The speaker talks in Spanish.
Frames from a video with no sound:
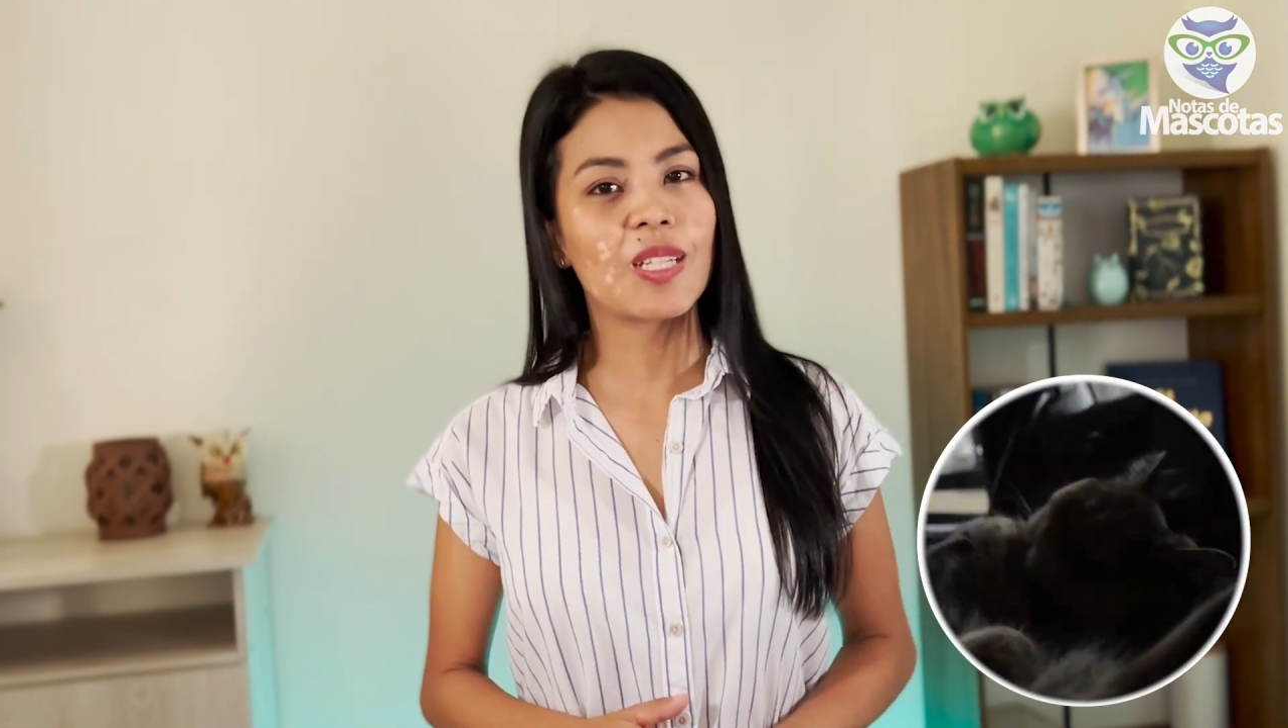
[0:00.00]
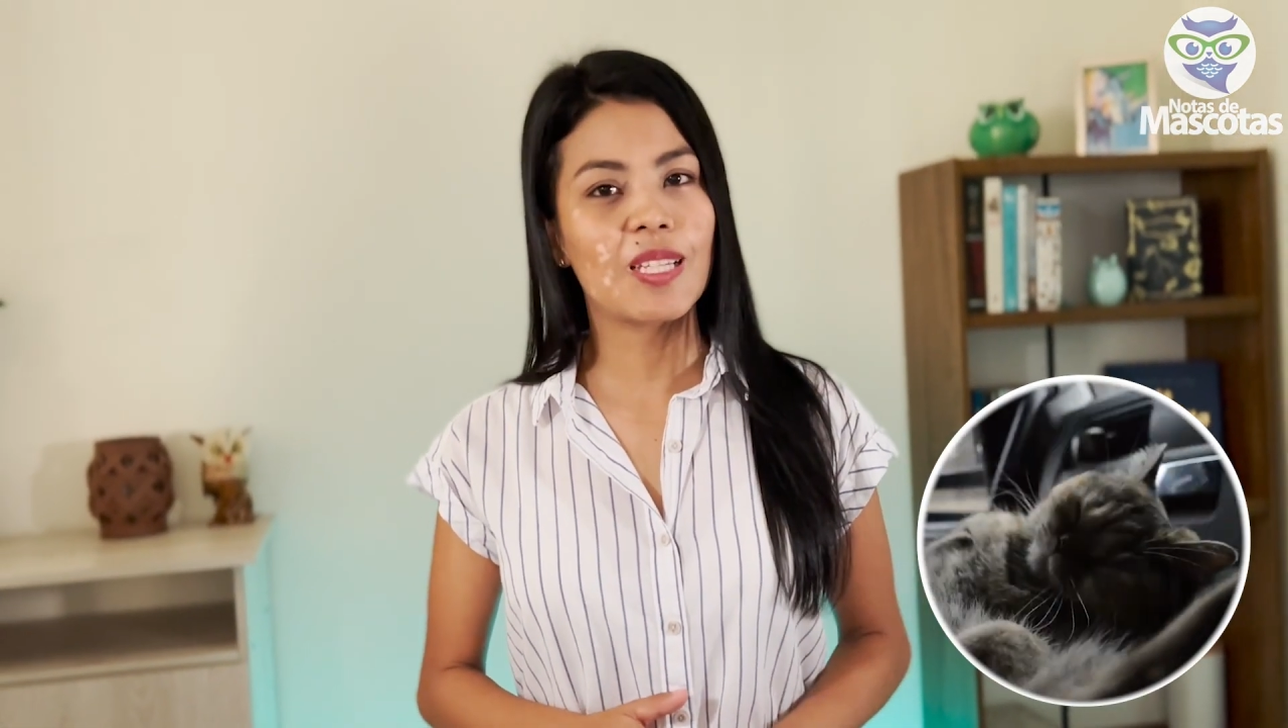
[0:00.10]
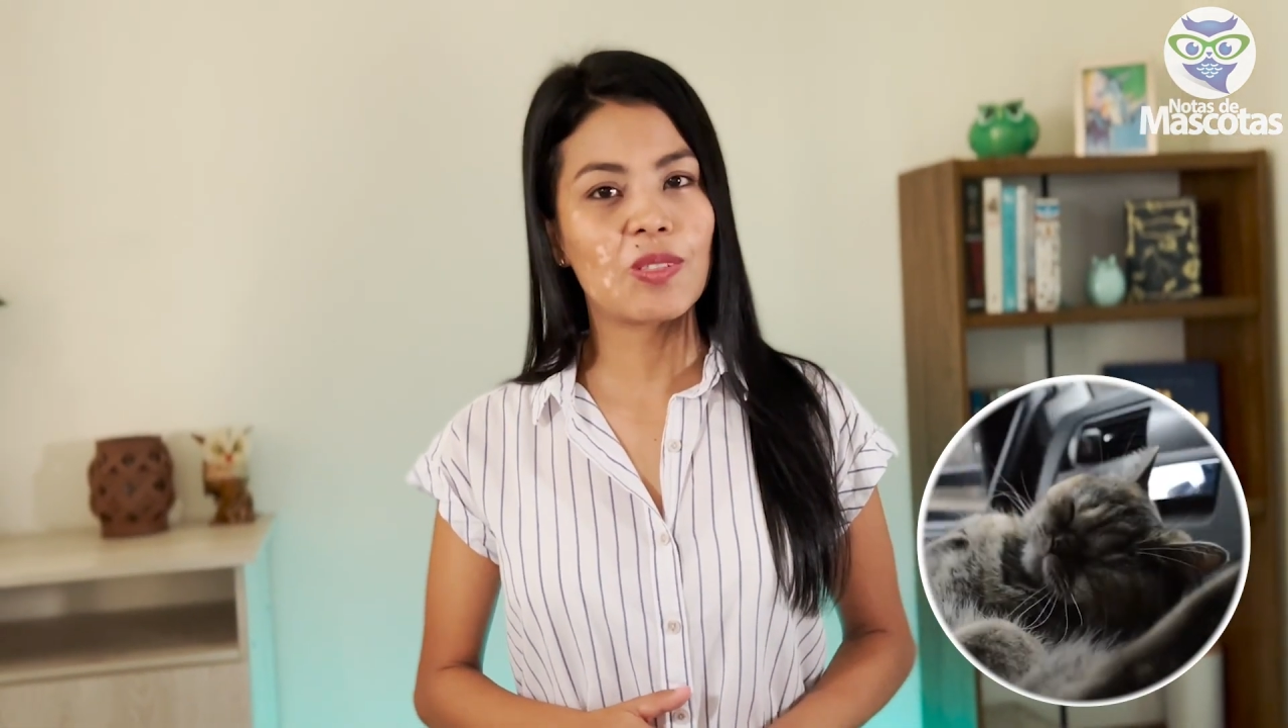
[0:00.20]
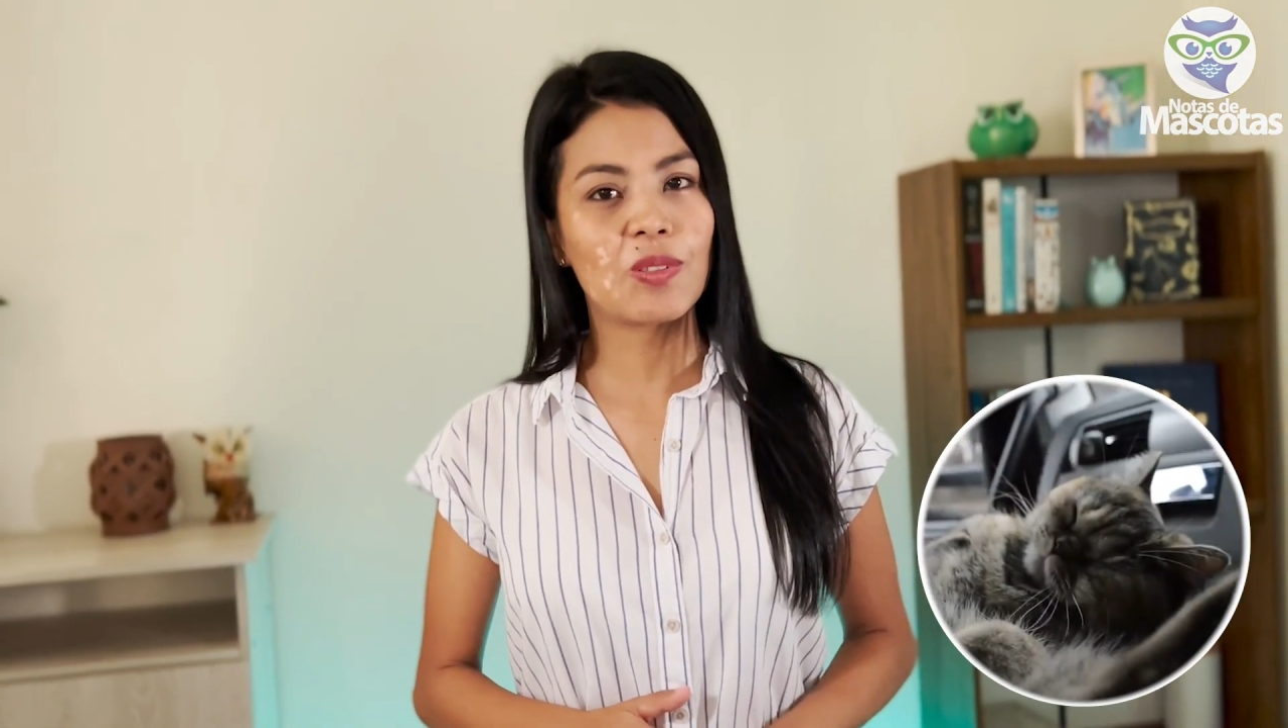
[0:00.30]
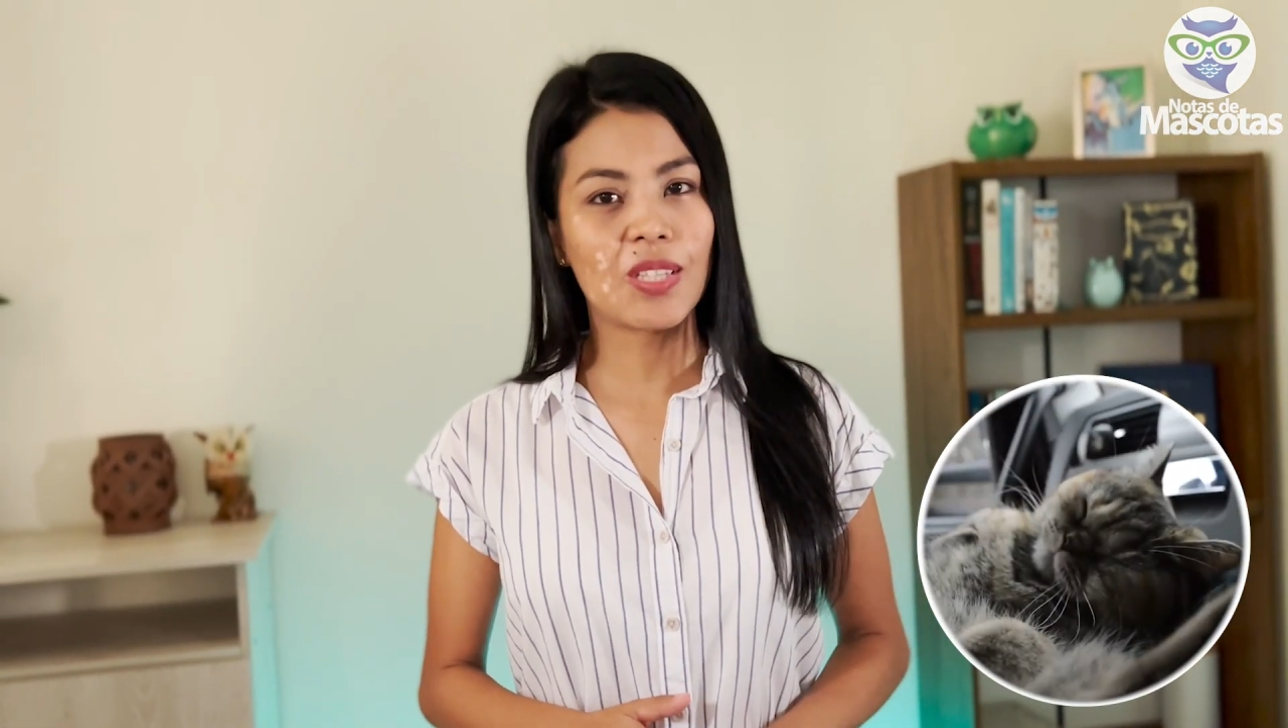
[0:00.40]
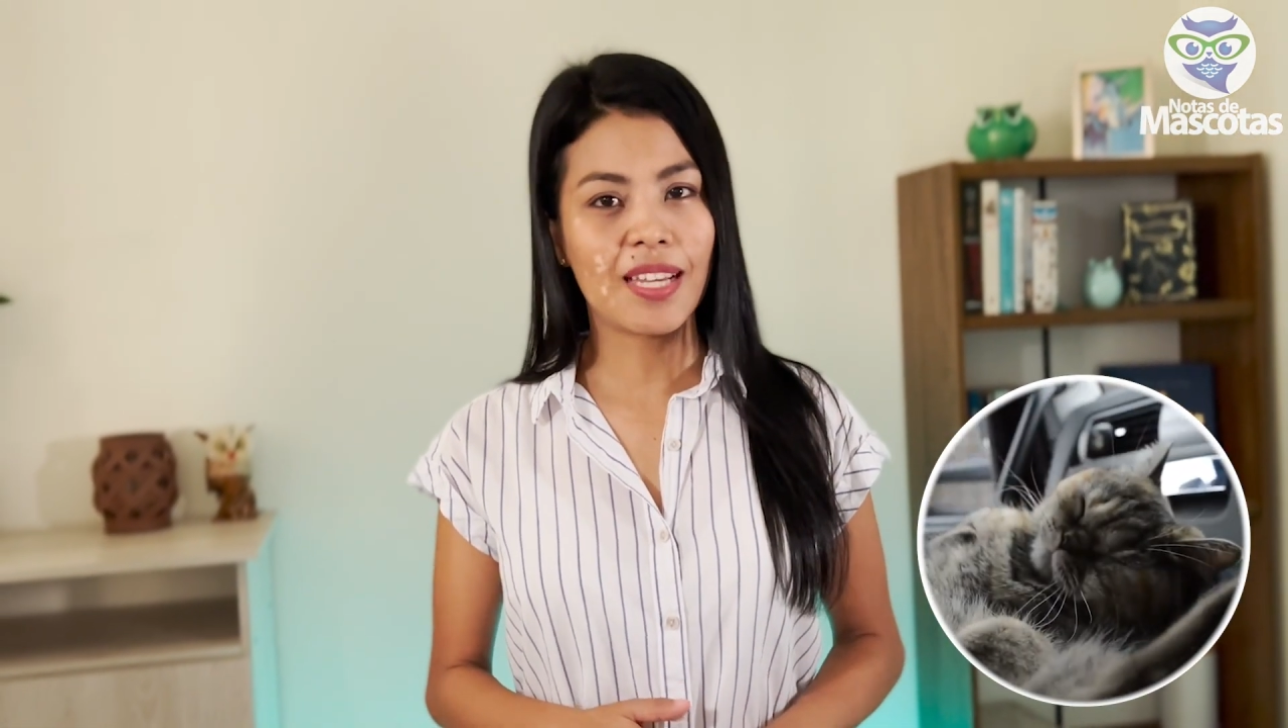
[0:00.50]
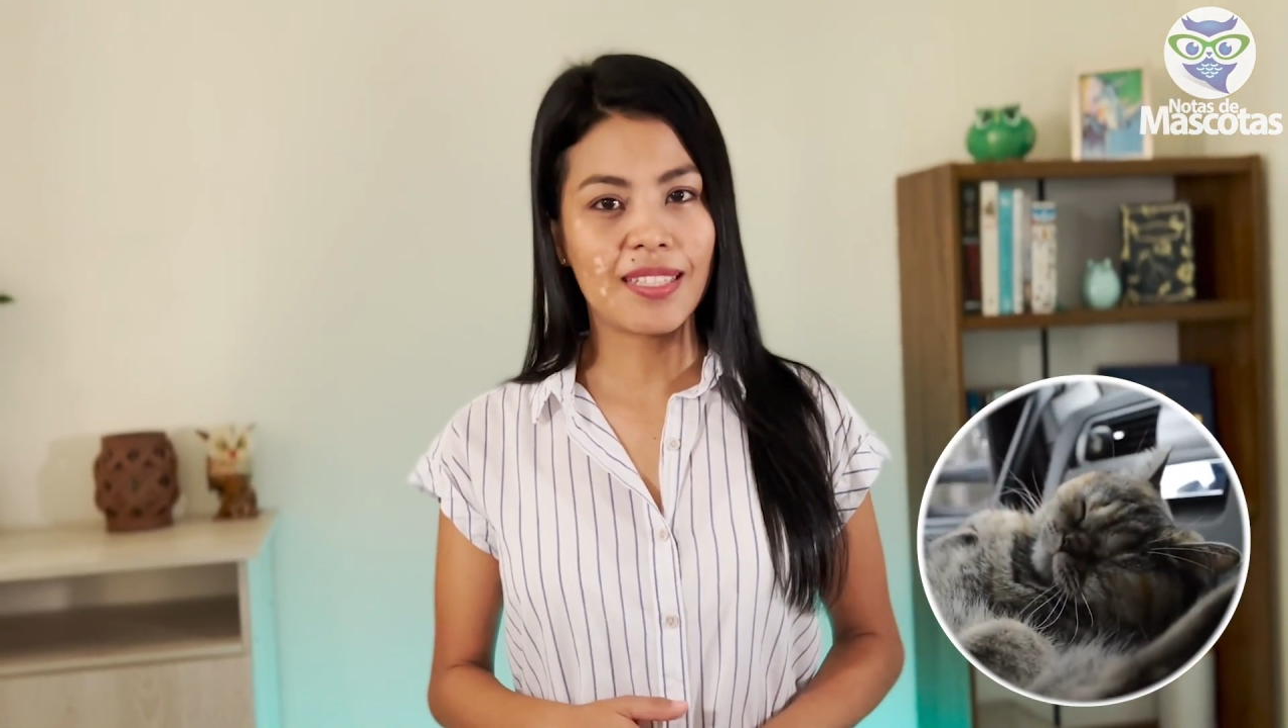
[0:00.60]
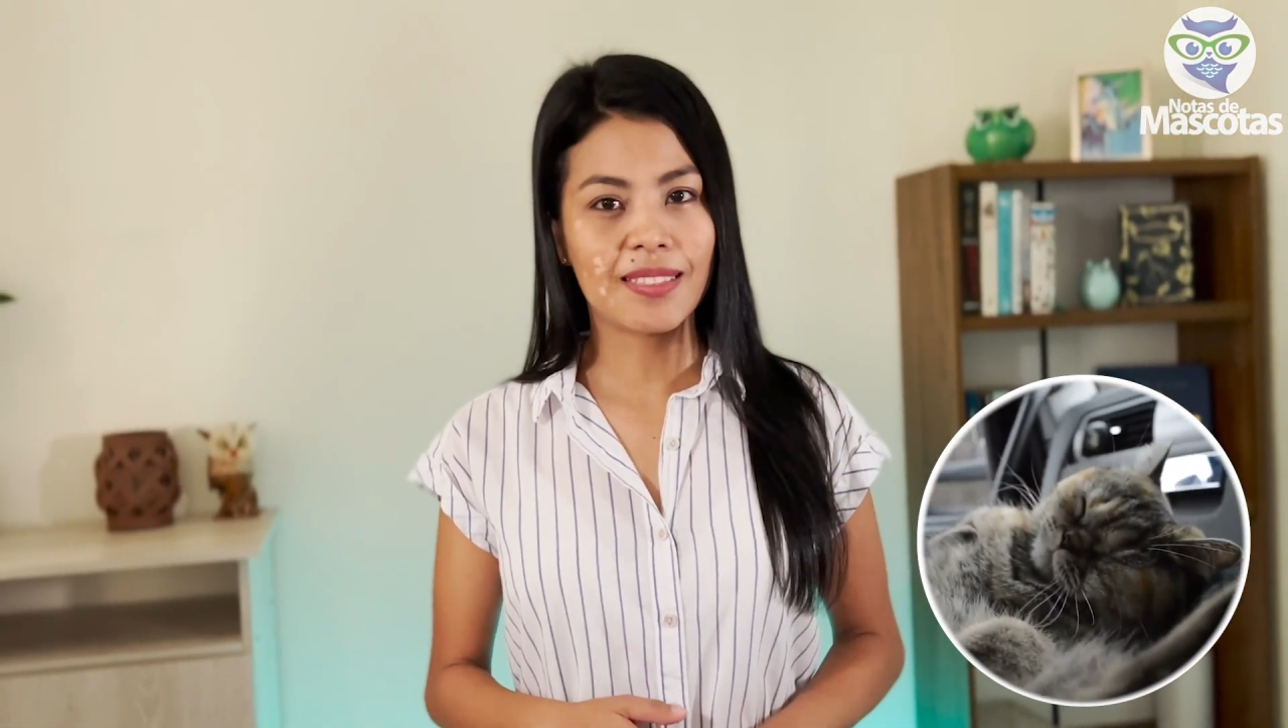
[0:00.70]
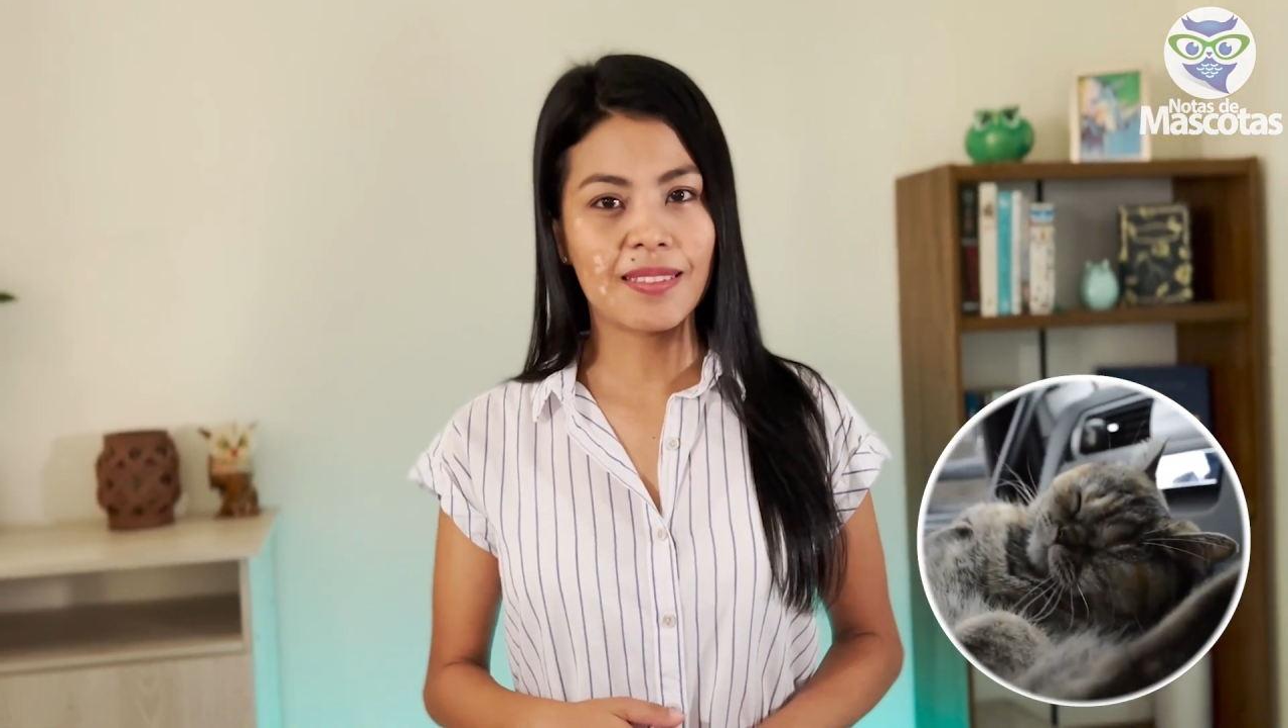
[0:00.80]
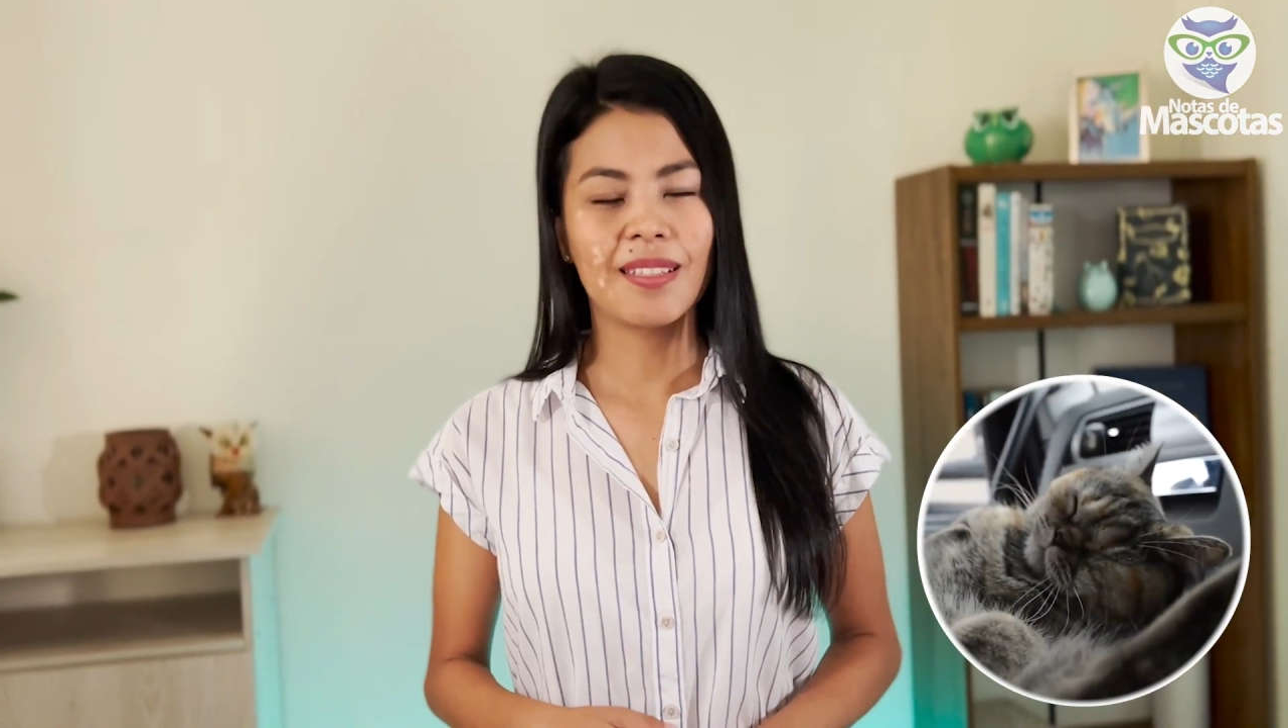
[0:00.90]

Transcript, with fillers: redes sociales.